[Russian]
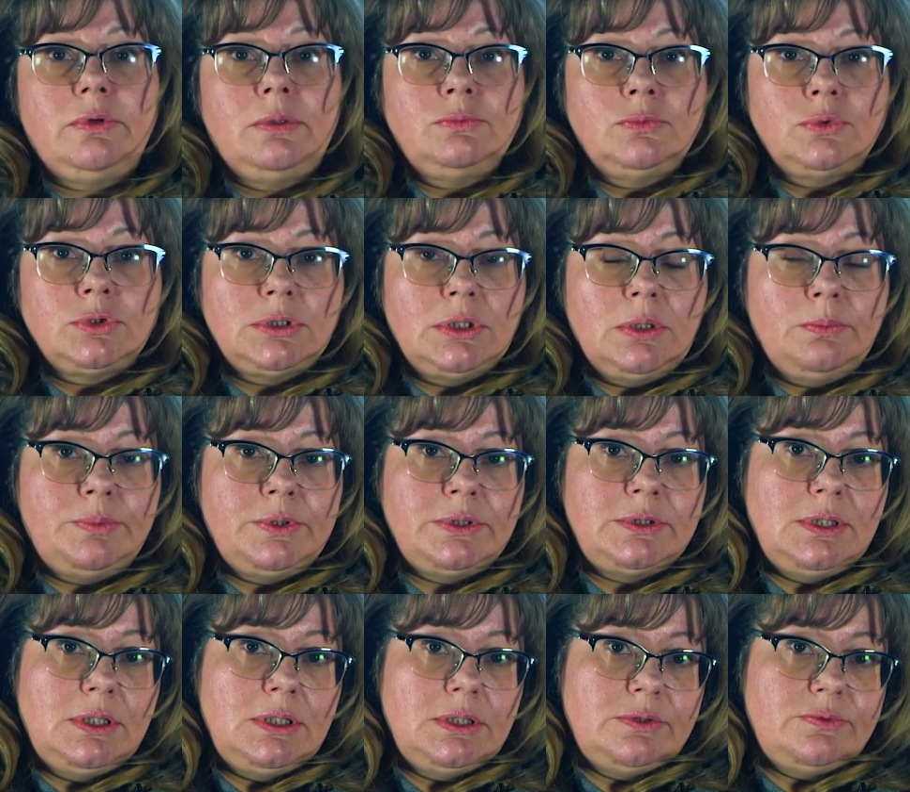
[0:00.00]
вам нужно
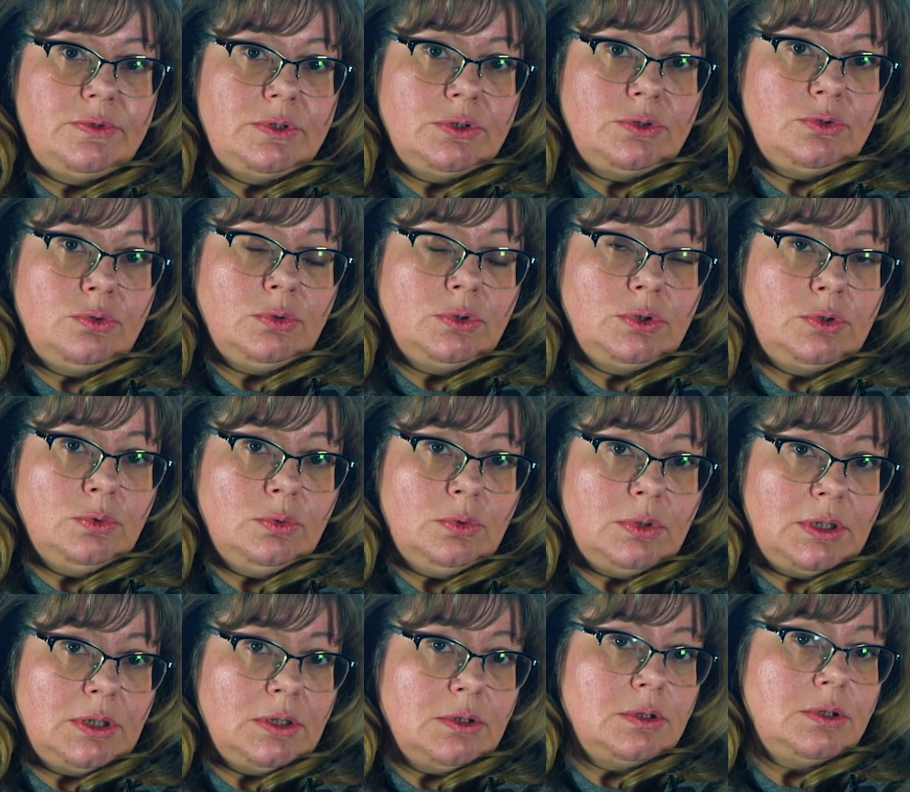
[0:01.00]
определить все
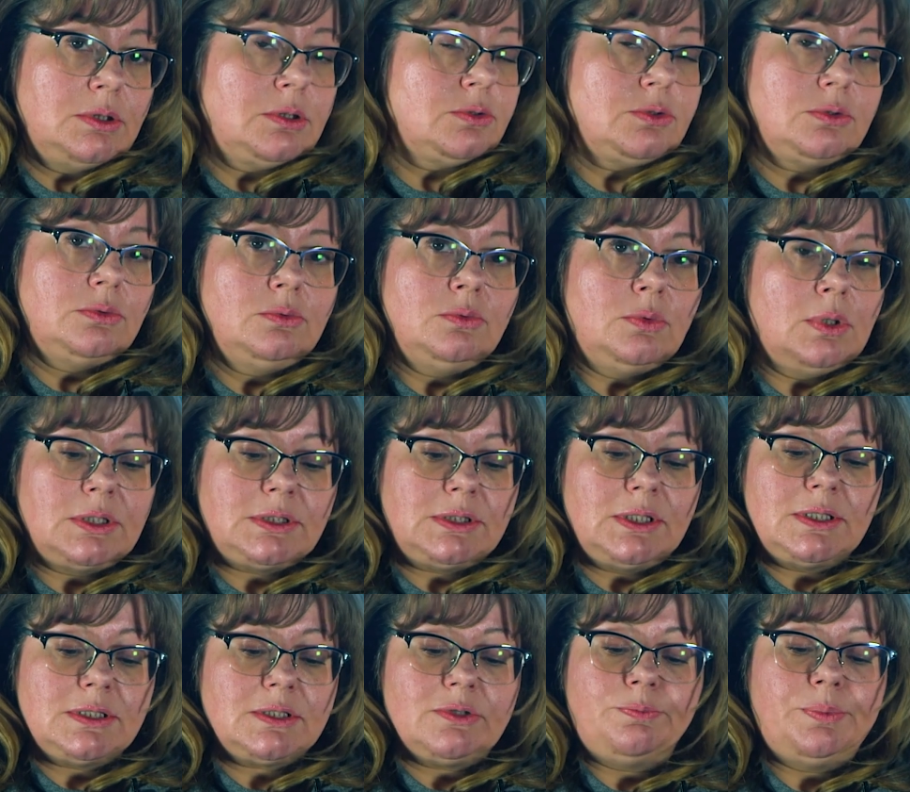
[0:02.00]
структуры, то, ну,
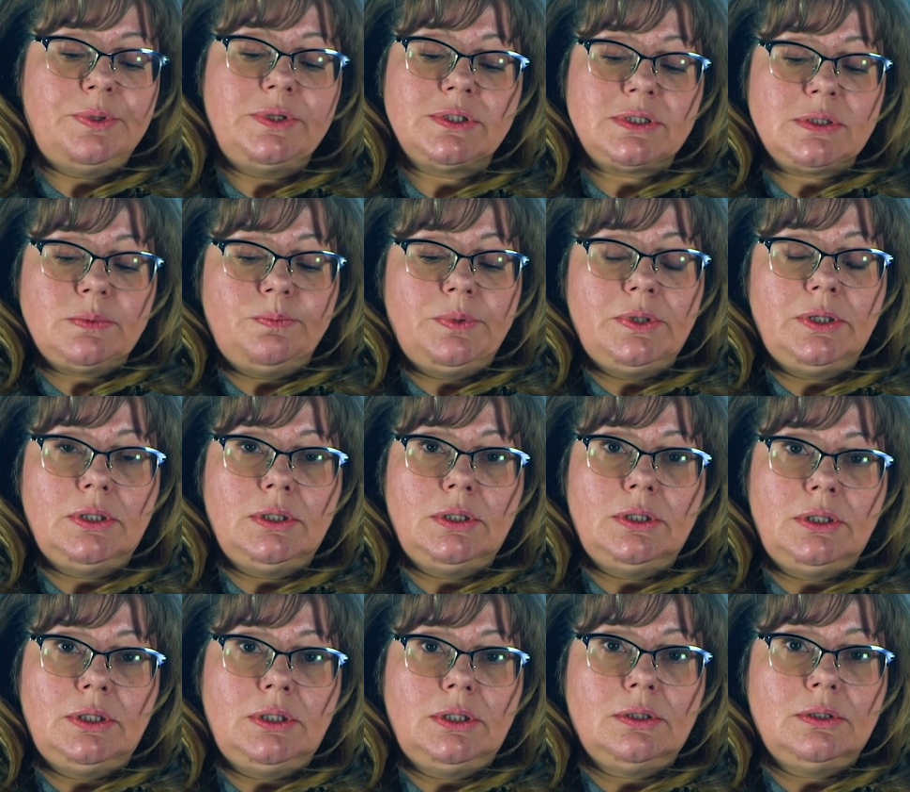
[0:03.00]
касается, в принципе,
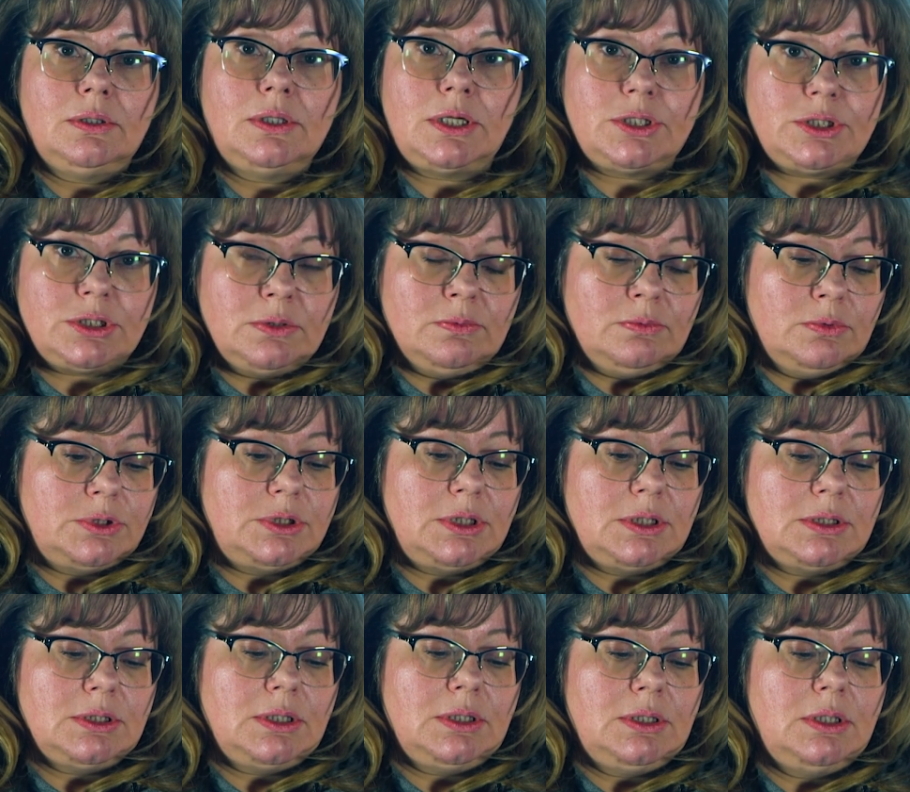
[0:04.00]
и дачного
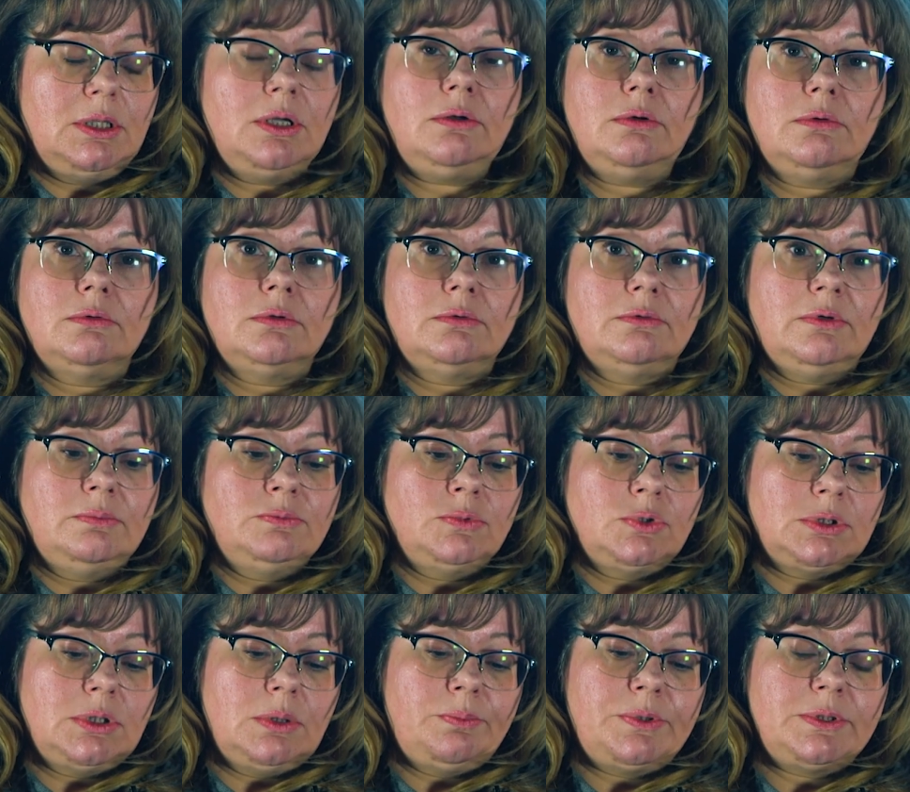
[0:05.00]
участка, да, вам
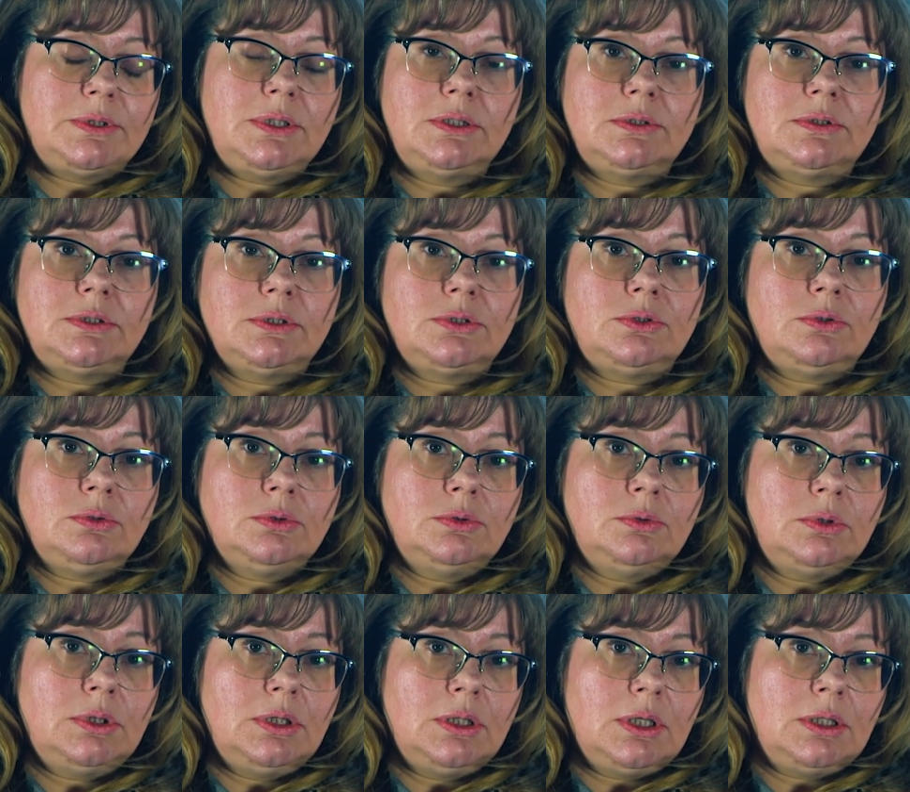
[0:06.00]
нужно определить все
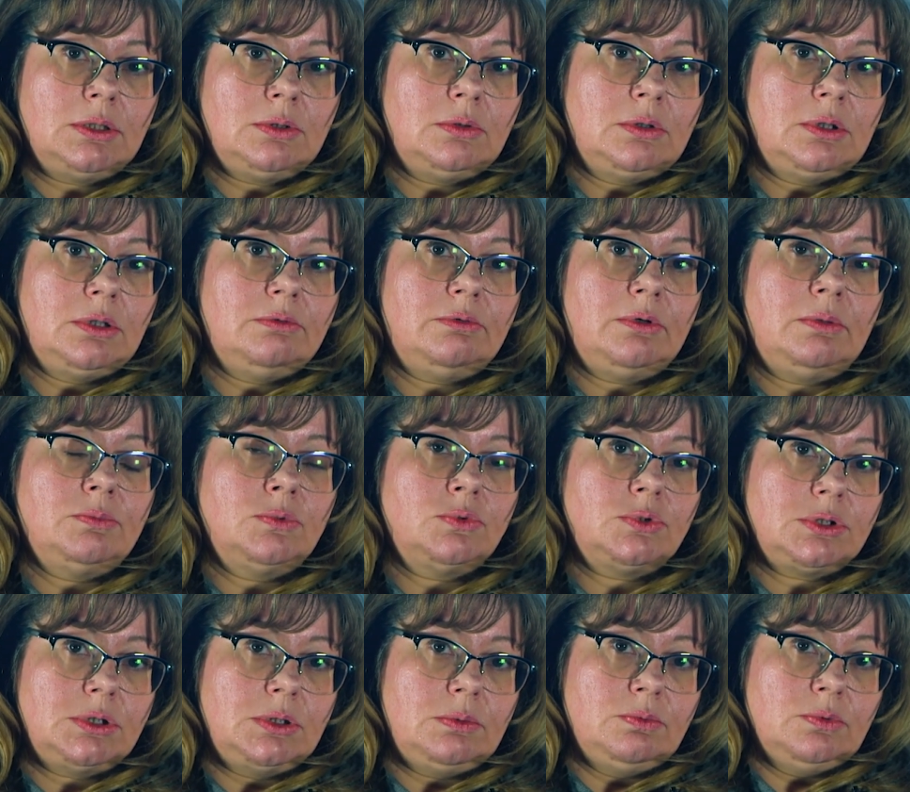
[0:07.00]
структуры, которые вам
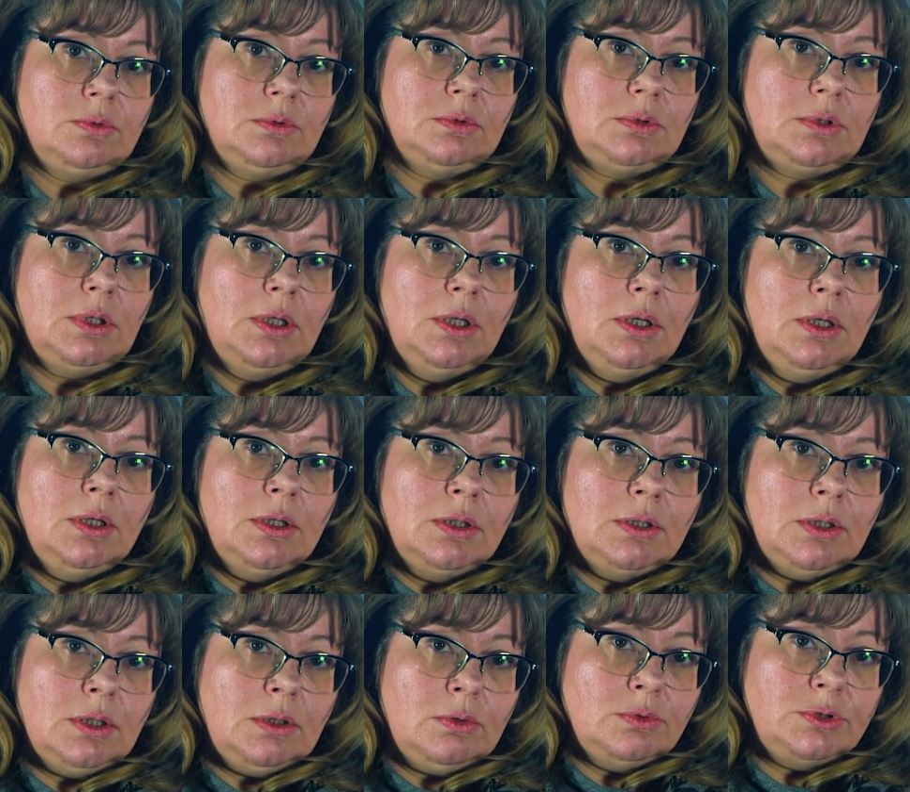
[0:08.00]
нужны будут
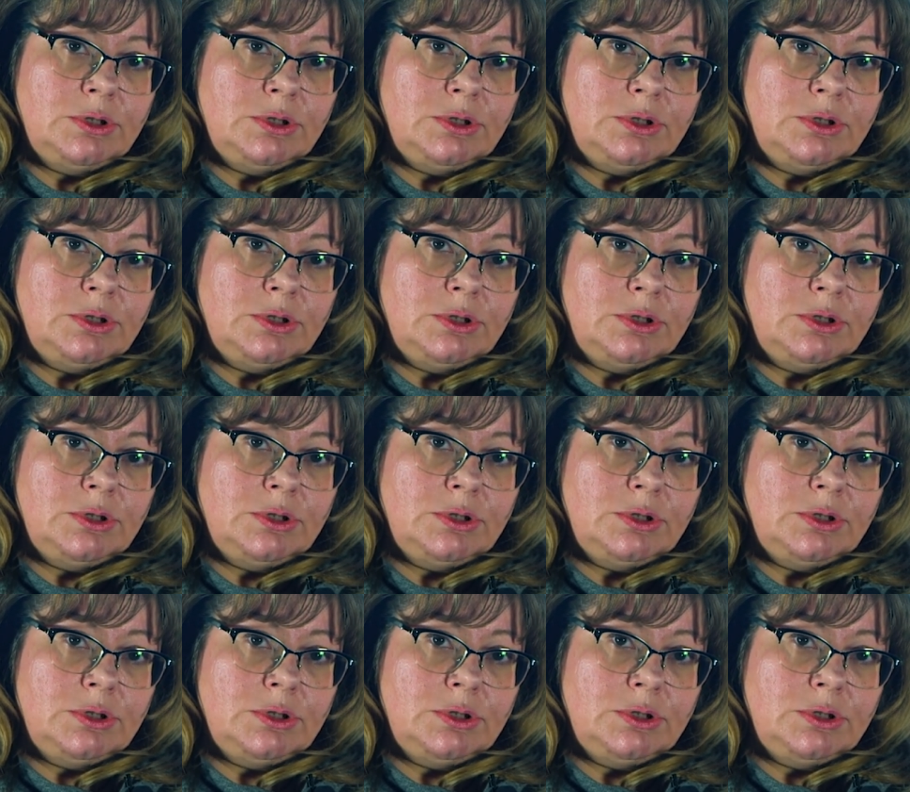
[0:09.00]
на